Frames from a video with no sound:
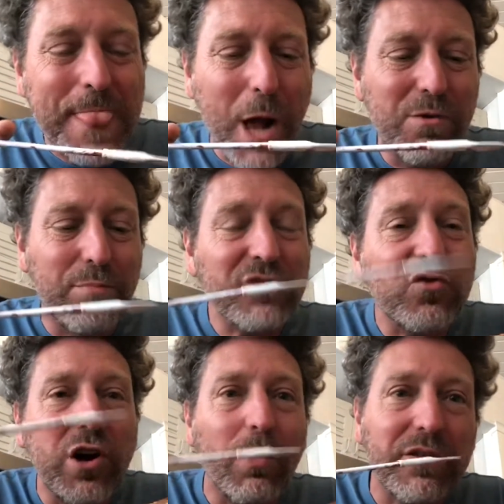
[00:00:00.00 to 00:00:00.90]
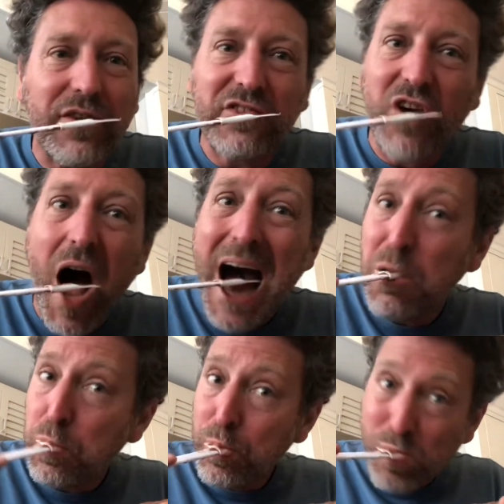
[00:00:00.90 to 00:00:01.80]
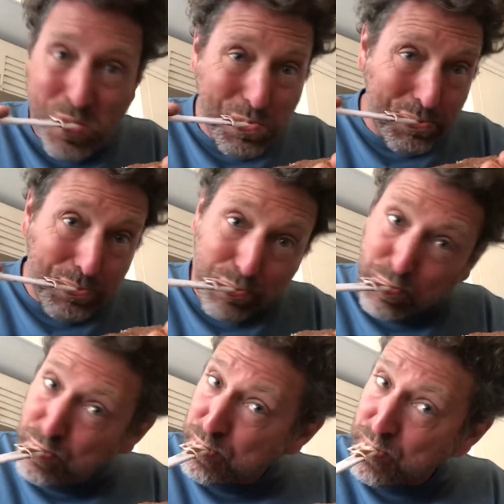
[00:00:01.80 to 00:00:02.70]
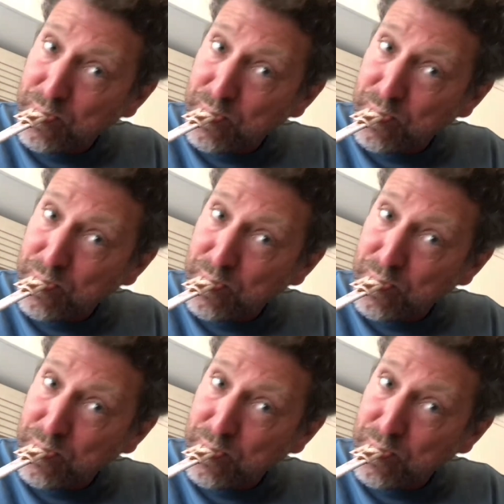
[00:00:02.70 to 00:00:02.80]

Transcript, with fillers: On ne peut pas si on a le droit de faire ça. Hmm.